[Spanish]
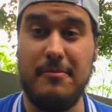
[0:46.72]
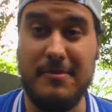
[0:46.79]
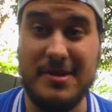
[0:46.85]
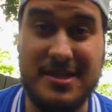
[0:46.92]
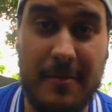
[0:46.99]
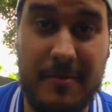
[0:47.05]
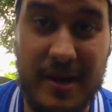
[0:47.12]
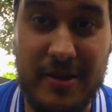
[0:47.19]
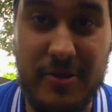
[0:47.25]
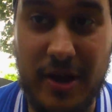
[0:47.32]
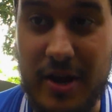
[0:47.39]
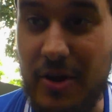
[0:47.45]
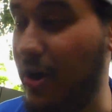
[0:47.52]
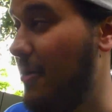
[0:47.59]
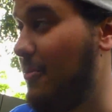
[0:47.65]
me están mirando
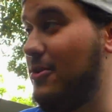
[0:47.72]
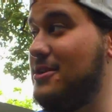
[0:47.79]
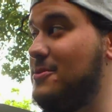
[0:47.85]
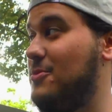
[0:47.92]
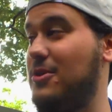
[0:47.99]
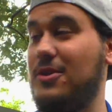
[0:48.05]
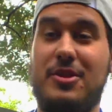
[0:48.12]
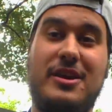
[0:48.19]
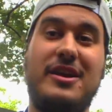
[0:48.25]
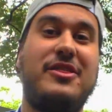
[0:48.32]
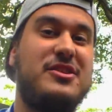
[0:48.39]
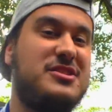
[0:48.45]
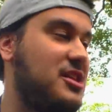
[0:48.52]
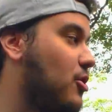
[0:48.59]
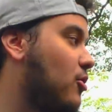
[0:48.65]
aquí los japoneses porque dice, ¿qué
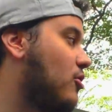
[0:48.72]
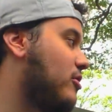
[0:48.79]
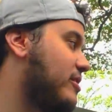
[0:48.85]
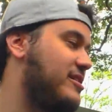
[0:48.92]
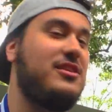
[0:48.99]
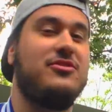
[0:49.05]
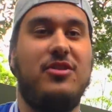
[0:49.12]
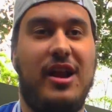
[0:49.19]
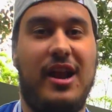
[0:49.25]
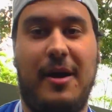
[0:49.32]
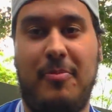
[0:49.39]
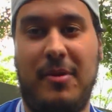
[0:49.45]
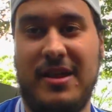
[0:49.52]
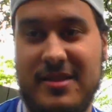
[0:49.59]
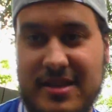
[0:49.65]
hace este loco gritándole a las
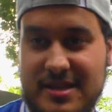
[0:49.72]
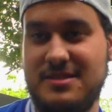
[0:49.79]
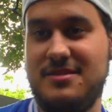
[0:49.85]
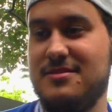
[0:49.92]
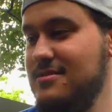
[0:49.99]
plantas?